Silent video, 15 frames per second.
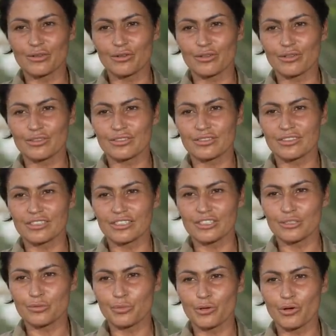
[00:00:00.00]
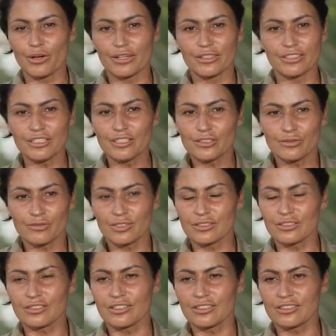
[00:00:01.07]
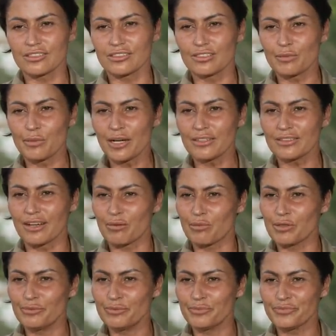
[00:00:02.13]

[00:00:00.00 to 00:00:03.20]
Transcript: Und ich bereue nichts, was ich da drin gemacht habe.